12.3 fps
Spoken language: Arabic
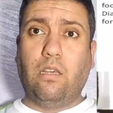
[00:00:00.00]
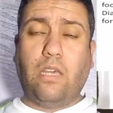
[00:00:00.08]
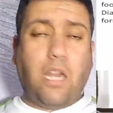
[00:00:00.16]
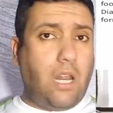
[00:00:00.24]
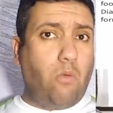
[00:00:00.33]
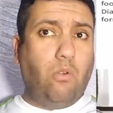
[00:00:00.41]

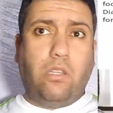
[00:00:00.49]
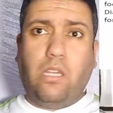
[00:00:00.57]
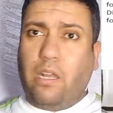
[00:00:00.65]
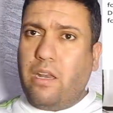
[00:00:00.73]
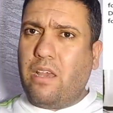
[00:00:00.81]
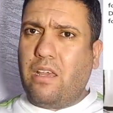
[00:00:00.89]
قال
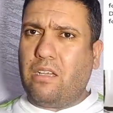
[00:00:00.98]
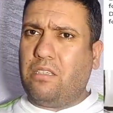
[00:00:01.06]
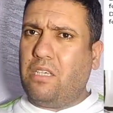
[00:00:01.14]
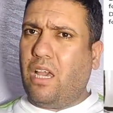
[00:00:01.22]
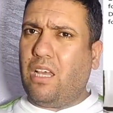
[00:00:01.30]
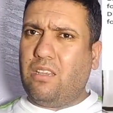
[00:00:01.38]
ولدي حنايا
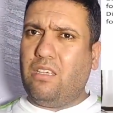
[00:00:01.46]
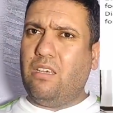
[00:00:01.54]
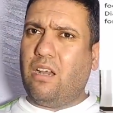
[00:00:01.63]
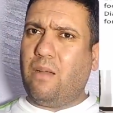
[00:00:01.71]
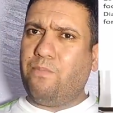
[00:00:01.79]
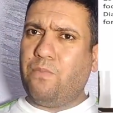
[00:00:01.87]

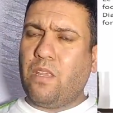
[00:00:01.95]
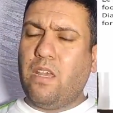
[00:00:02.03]
اتحاديه